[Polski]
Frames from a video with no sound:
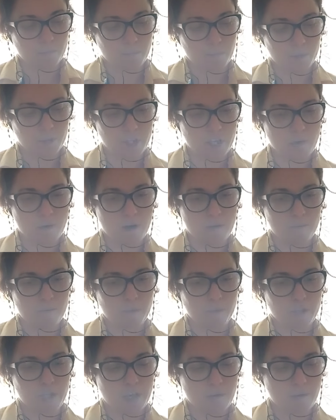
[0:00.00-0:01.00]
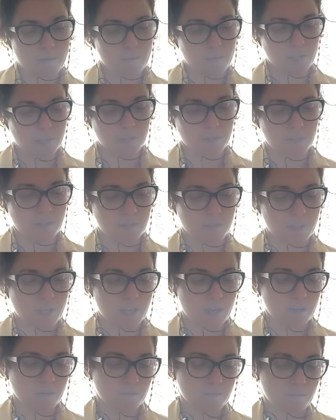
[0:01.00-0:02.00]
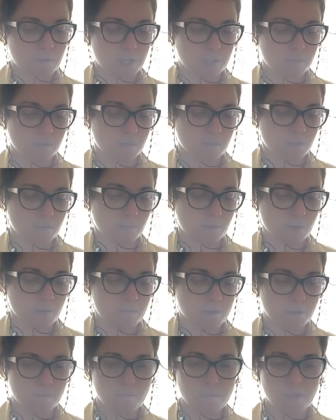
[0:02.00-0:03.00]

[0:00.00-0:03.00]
Podjęłam, podjęłem decyzję bardzo dobrą. Masz